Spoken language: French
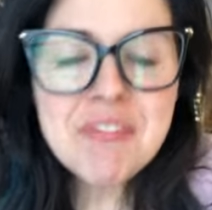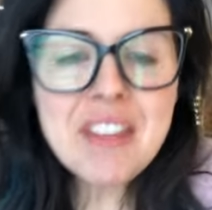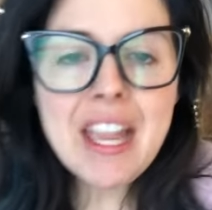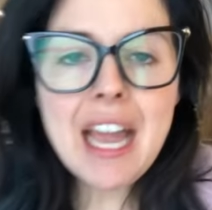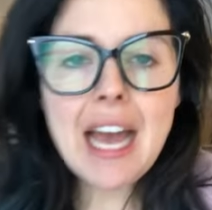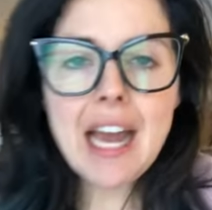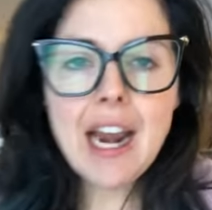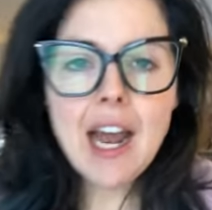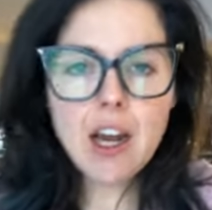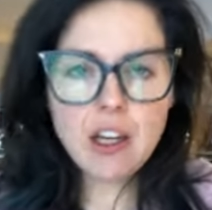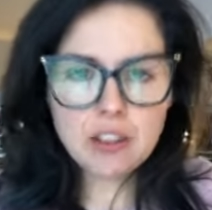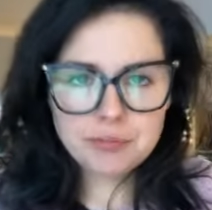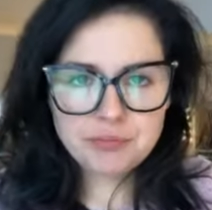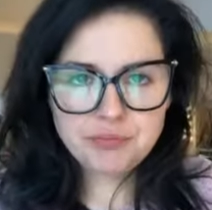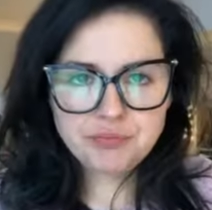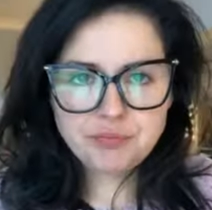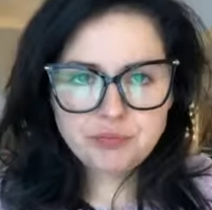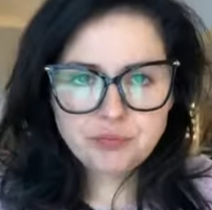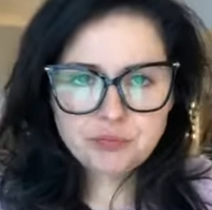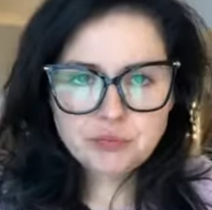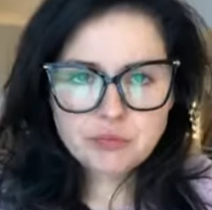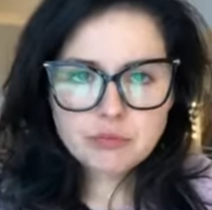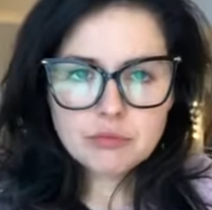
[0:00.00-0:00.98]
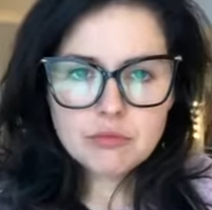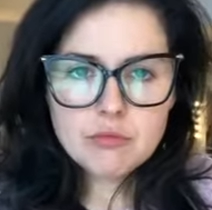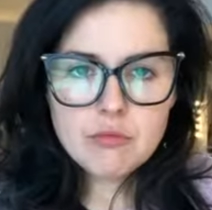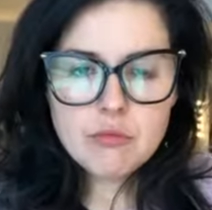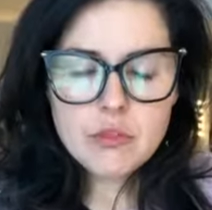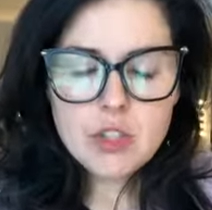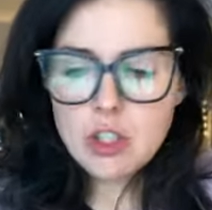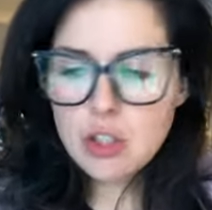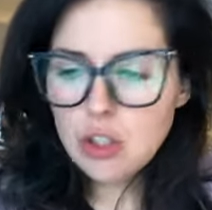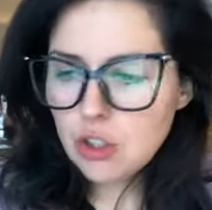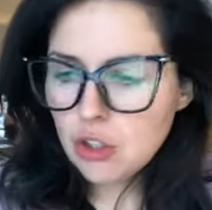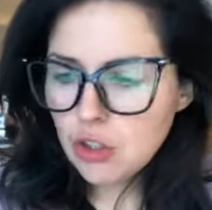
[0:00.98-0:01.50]
Alors,
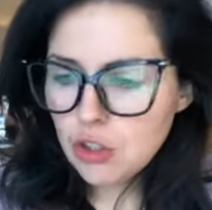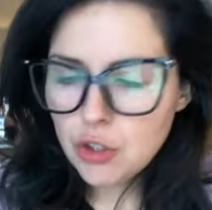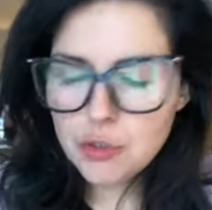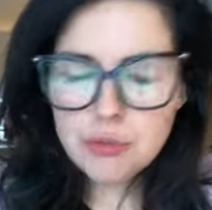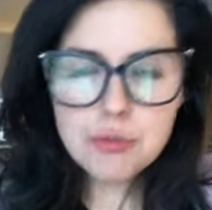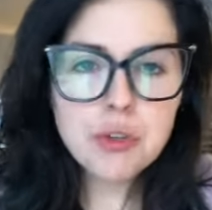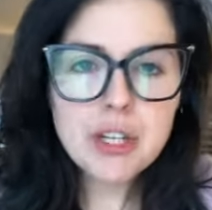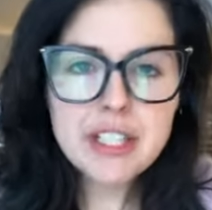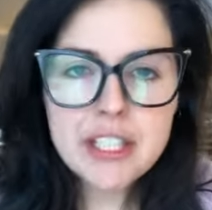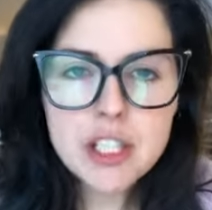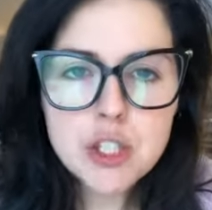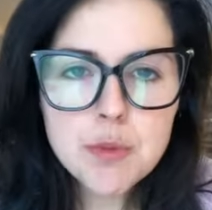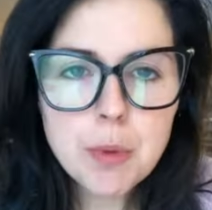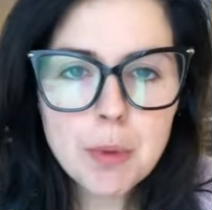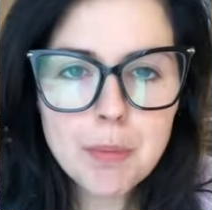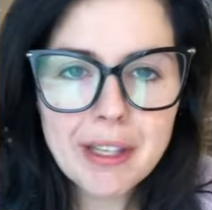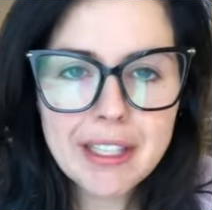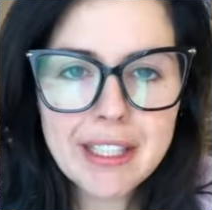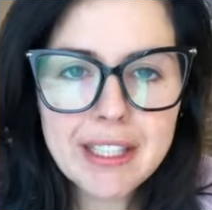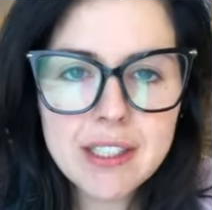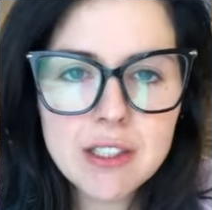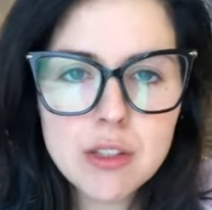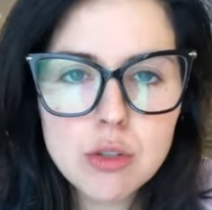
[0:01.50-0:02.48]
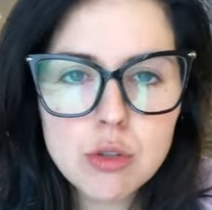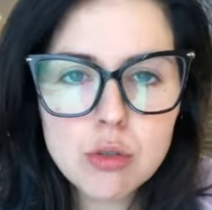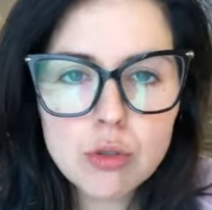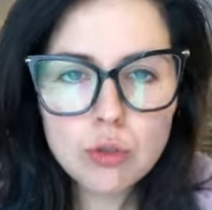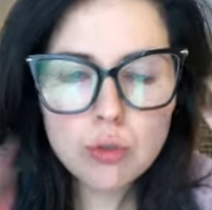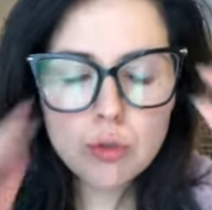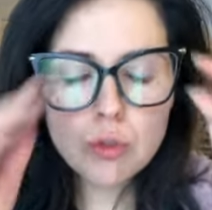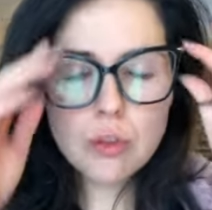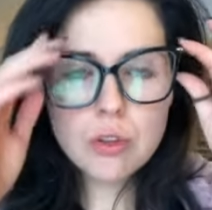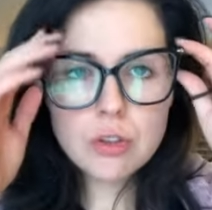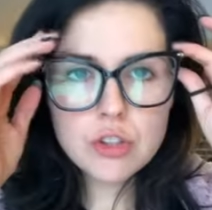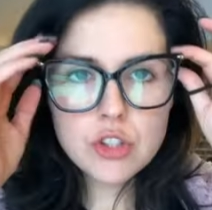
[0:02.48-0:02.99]
là vous voyez, je ne suis pas maquillée du
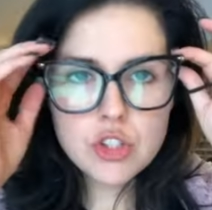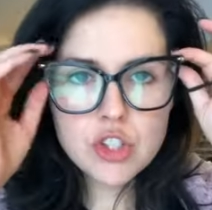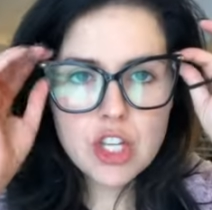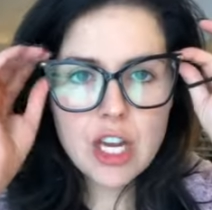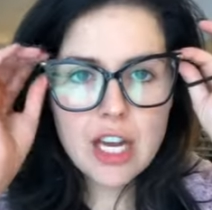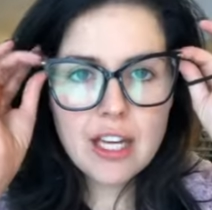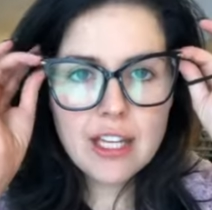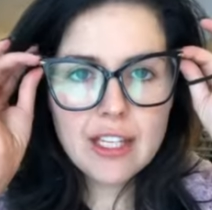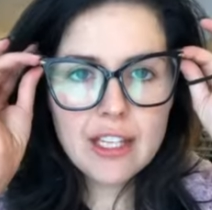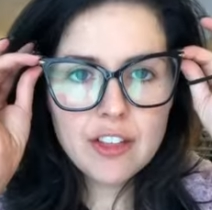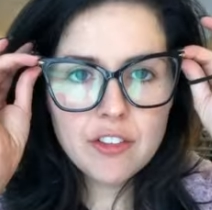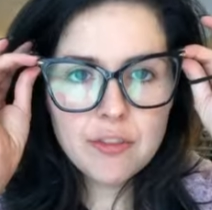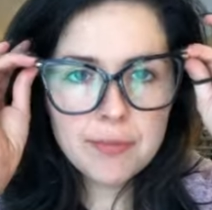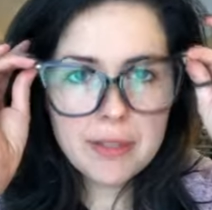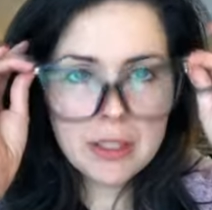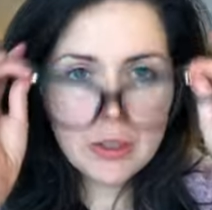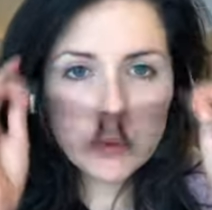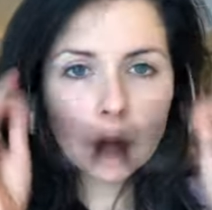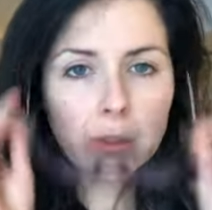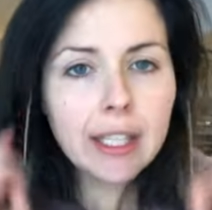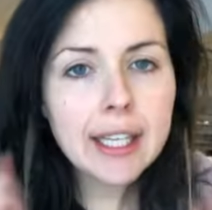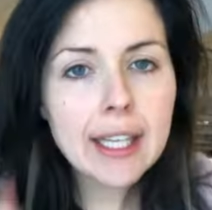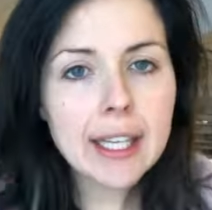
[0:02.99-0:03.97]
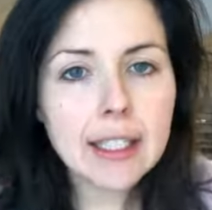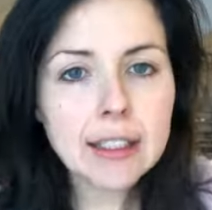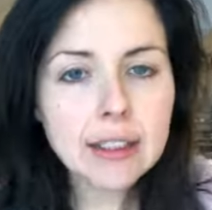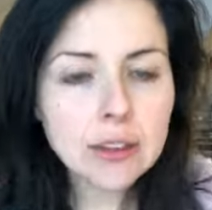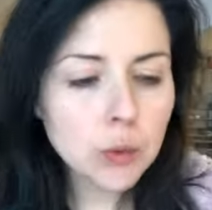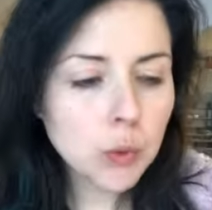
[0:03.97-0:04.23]
tout, j'enlève mes lunettes.